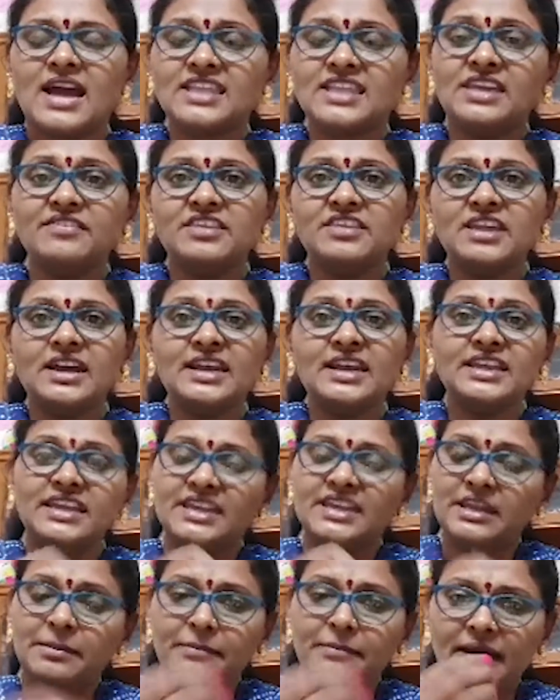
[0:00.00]
అదేవిధంగా ఈ
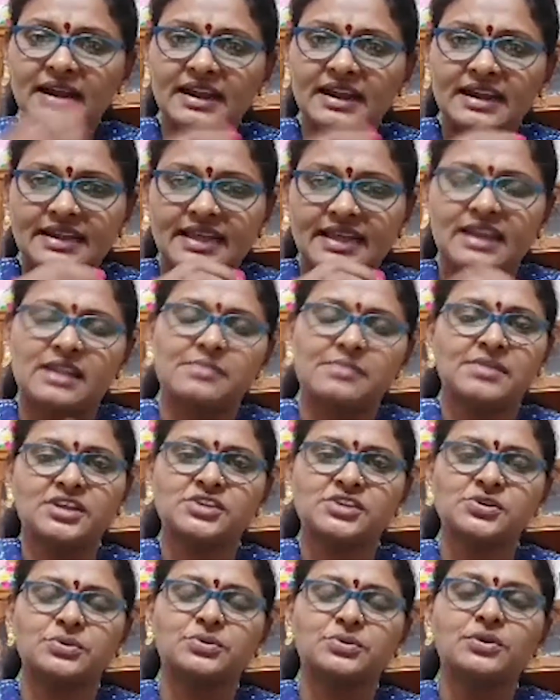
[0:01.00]
నిమ్మగడ్డ
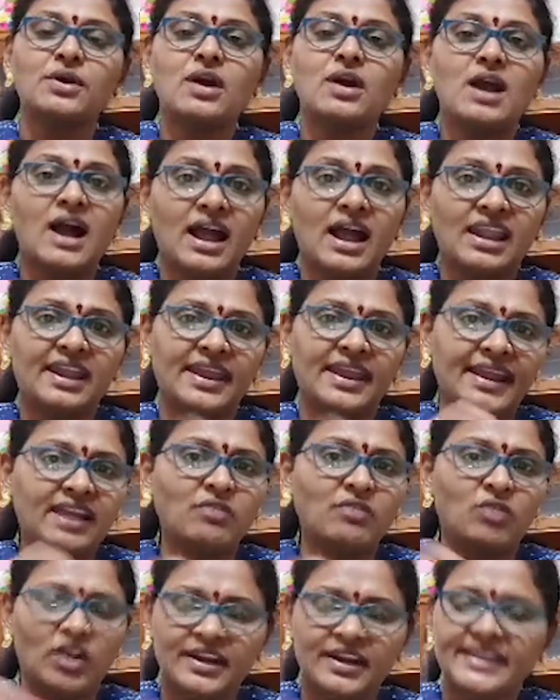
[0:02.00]
రమేష్ ఆ లేఖ
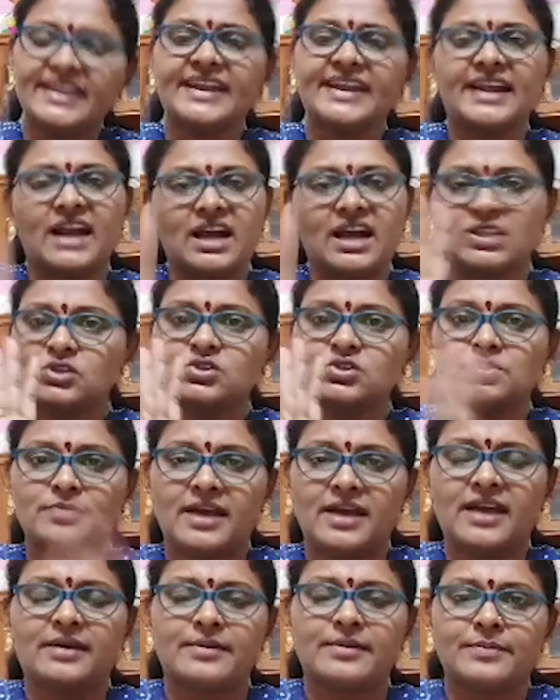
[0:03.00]
ఒకటే కాదు
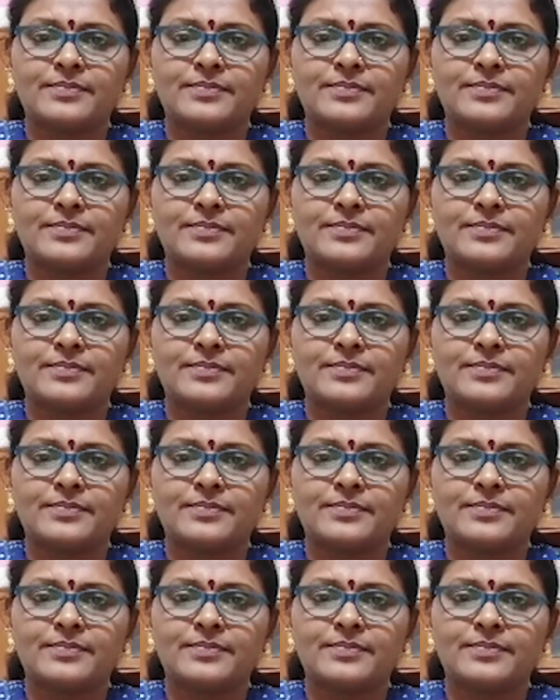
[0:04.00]
సుమా